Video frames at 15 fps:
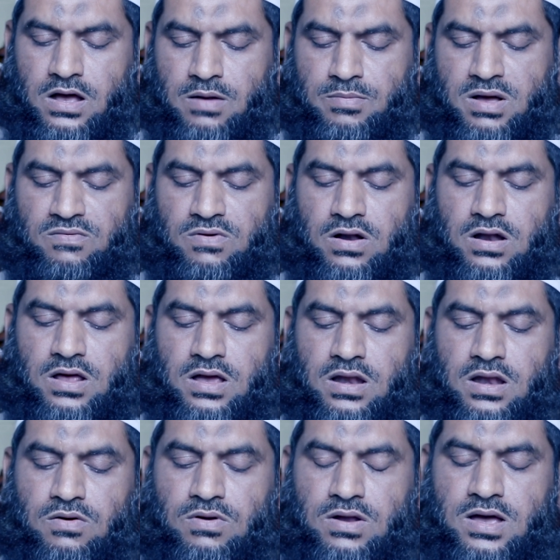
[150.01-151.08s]
أما والله
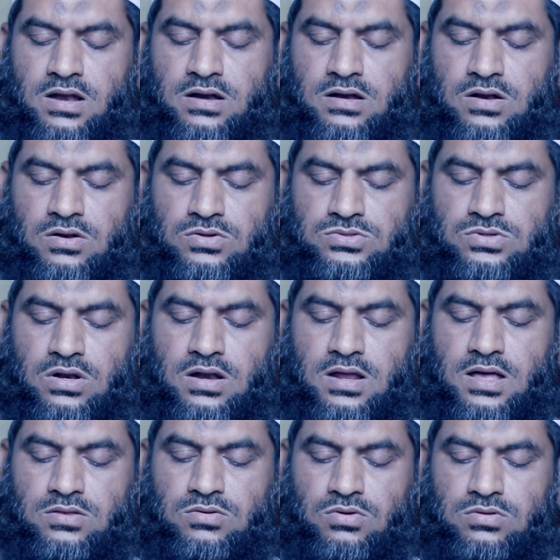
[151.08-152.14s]
لولا أن الرسل
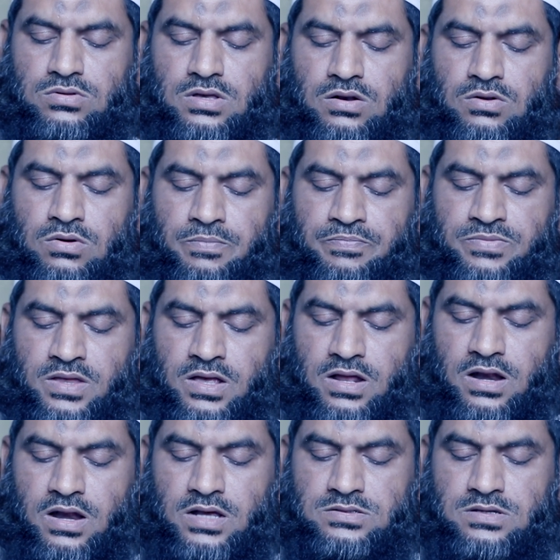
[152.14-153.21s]
لا تقتل
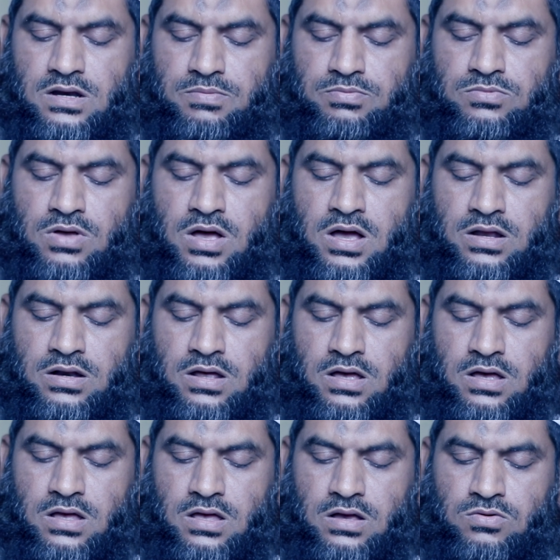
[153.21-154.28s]

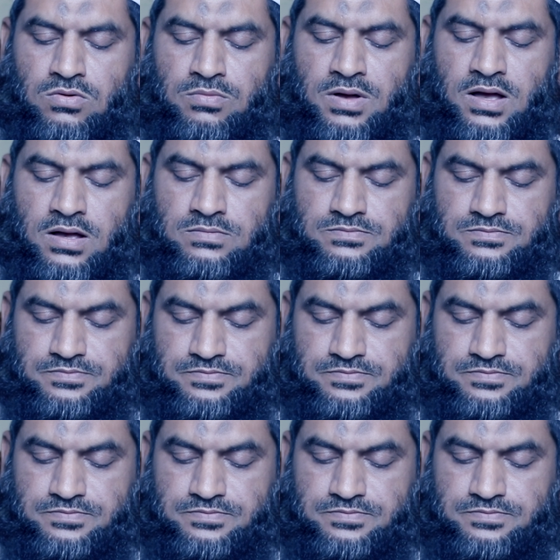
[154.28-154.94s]
أعناقكما